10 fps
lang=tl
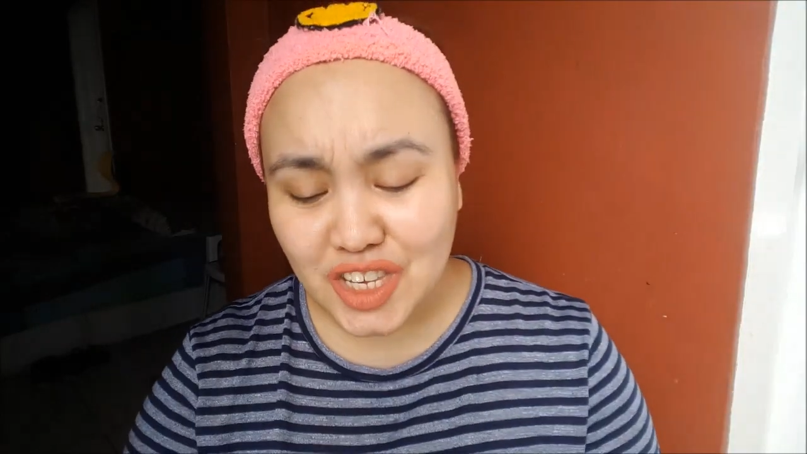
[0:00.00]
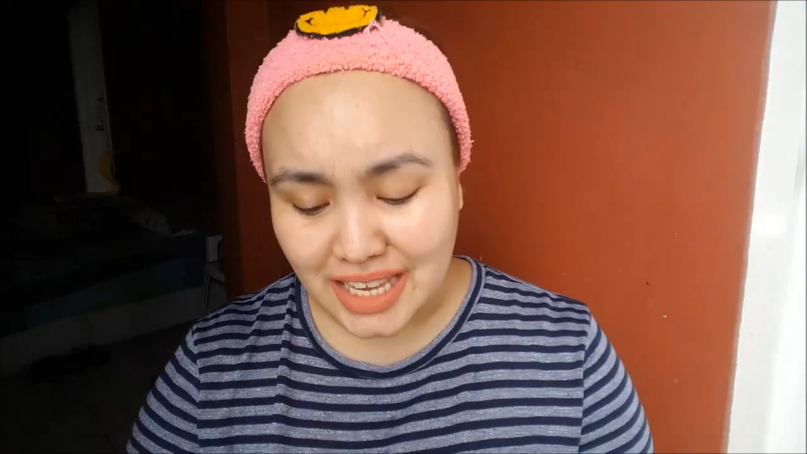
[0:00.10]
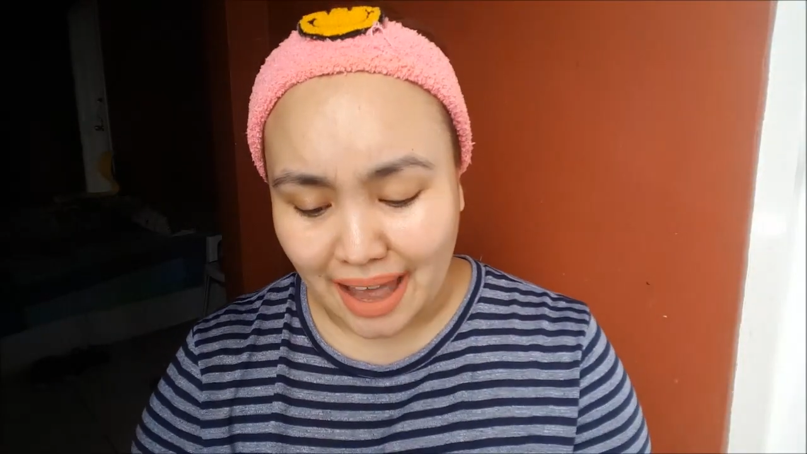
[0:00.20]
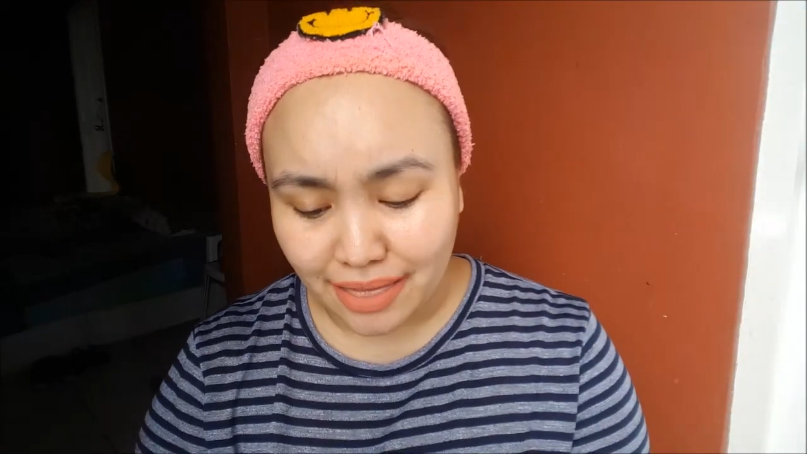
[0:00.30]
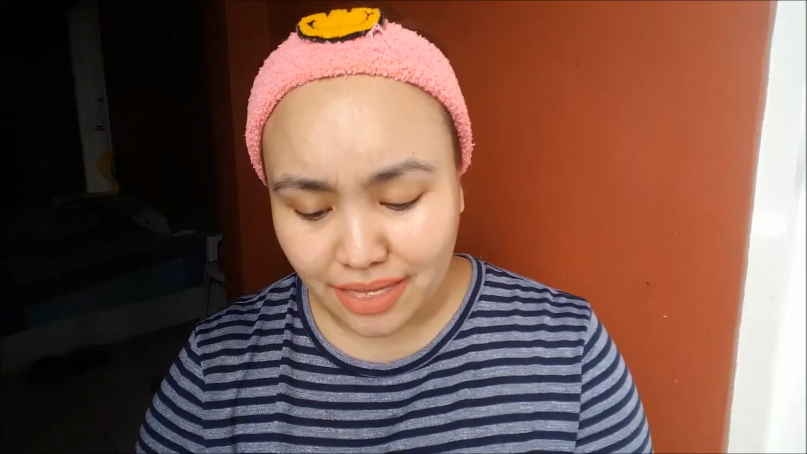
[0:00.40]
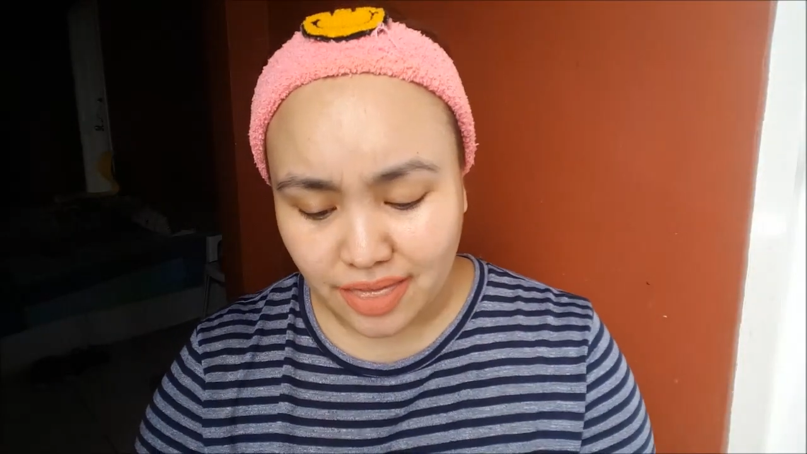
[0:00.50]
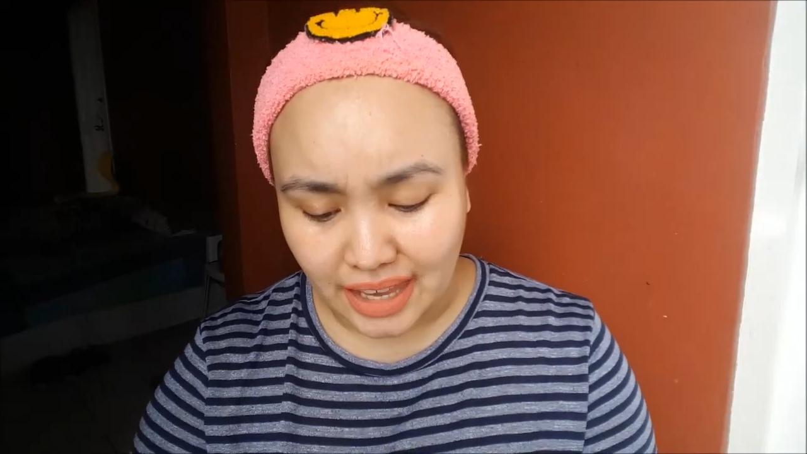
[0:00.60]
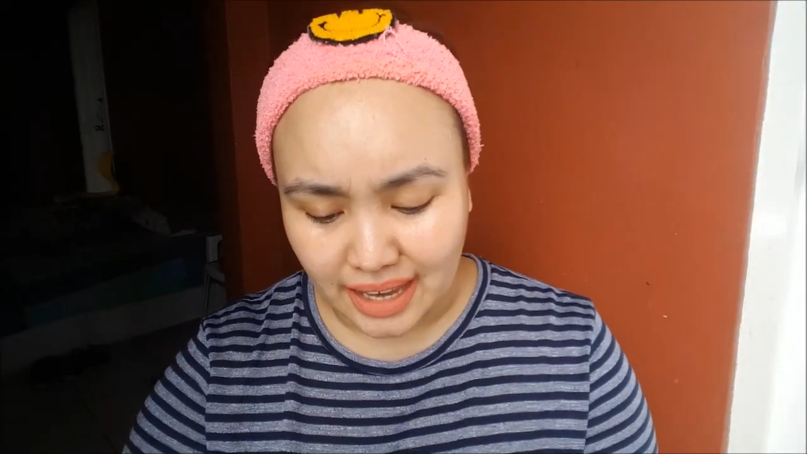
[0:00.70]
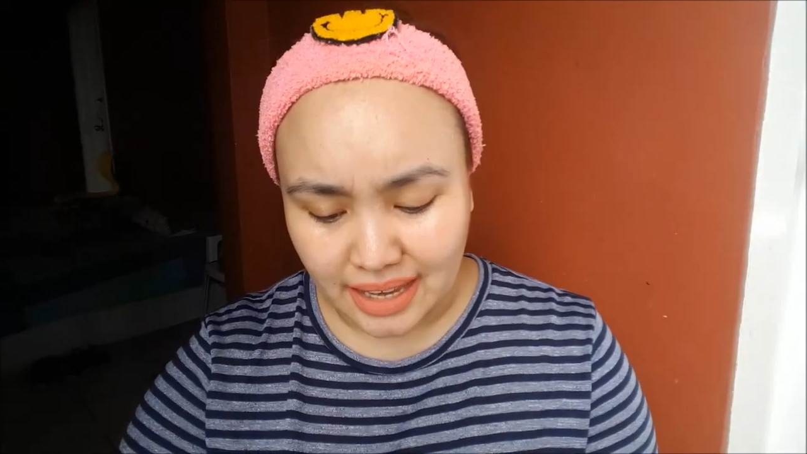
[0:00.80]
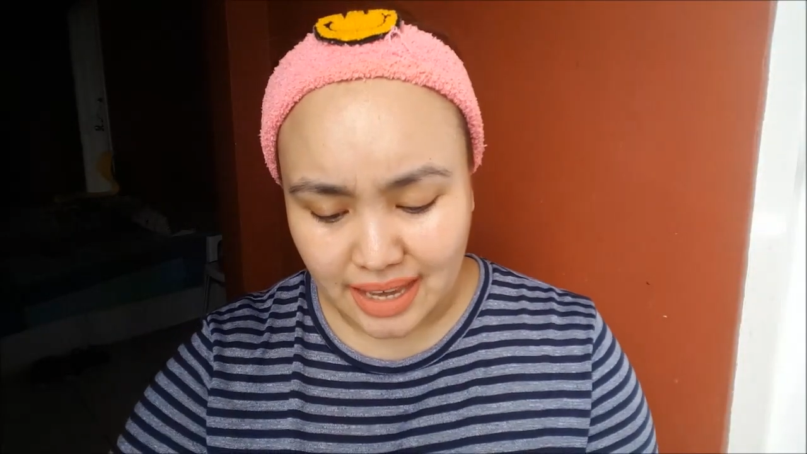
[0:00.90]
sad
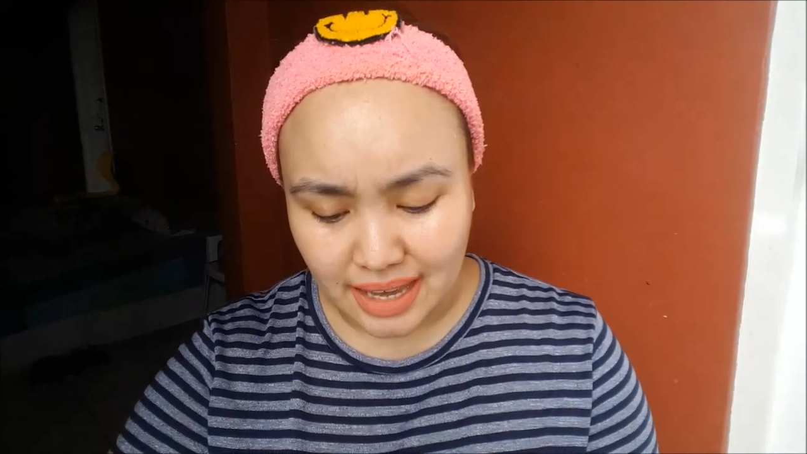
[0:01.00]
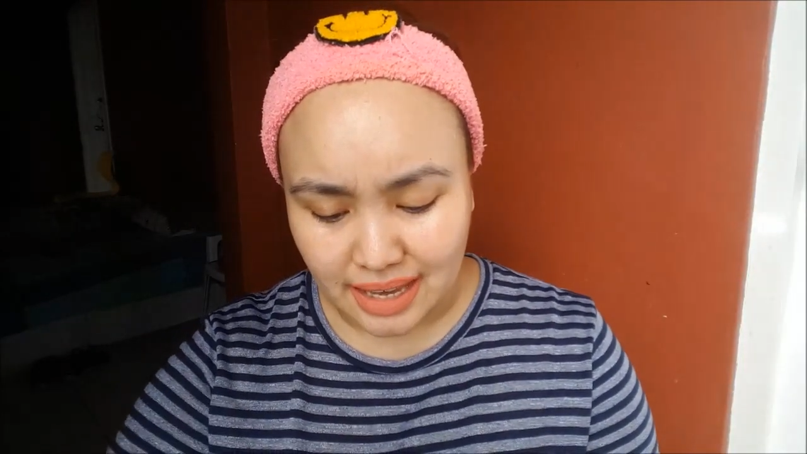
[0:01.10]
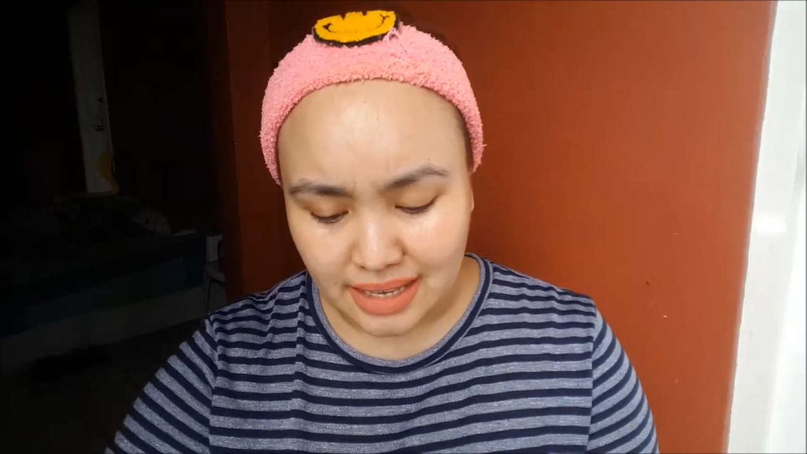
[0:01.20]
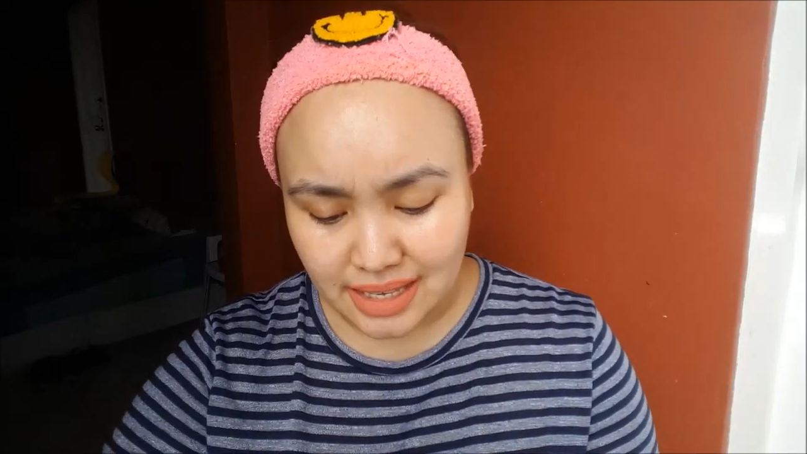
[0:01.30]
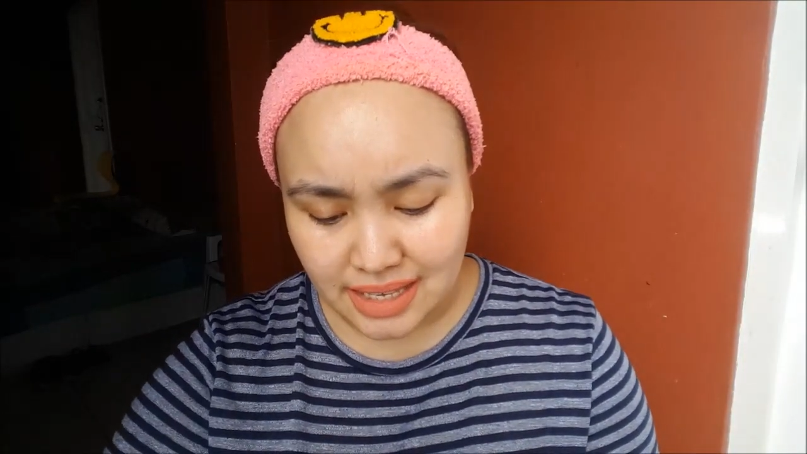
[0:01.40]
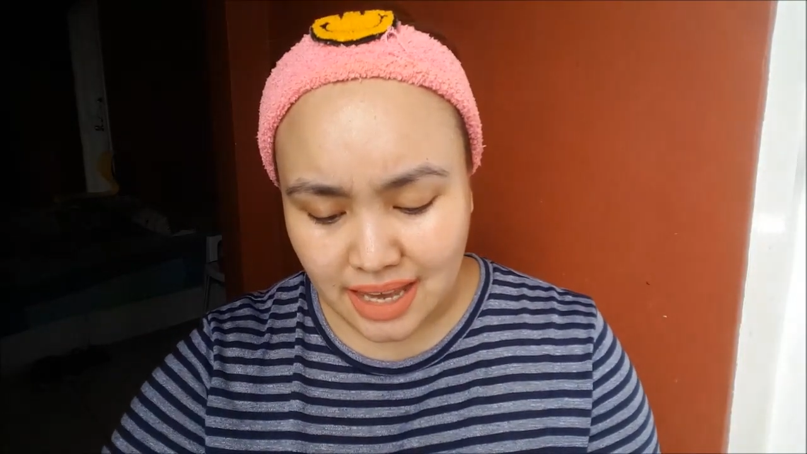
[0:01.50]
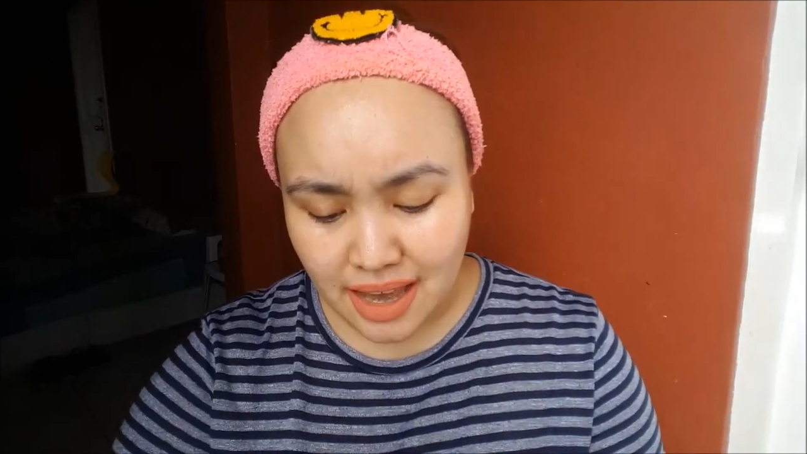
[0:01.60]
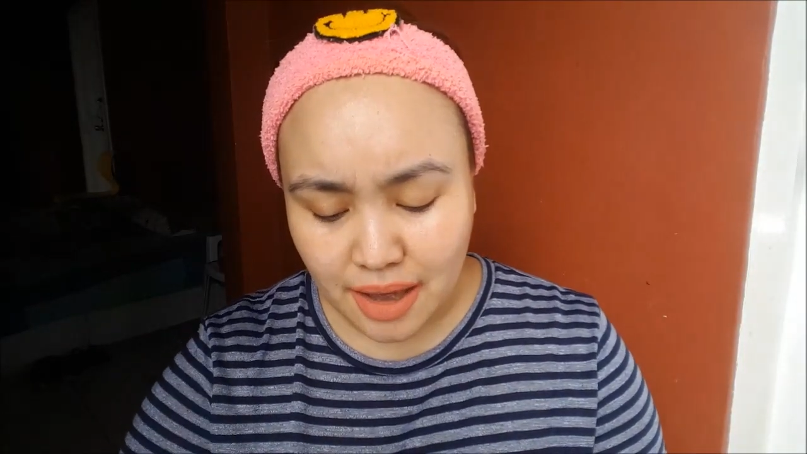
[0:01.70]
thing is,